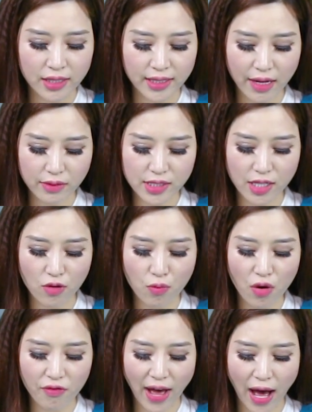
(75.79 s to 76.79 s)
theo chiều
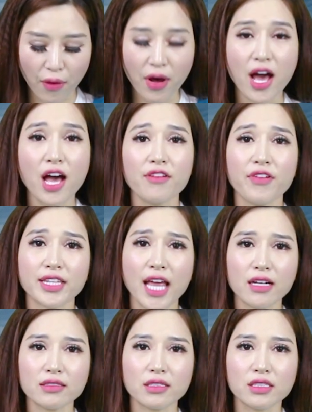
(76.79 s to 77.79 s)
mua vào và
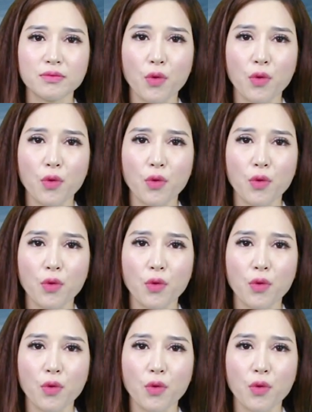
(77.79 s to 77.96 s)
tăng từ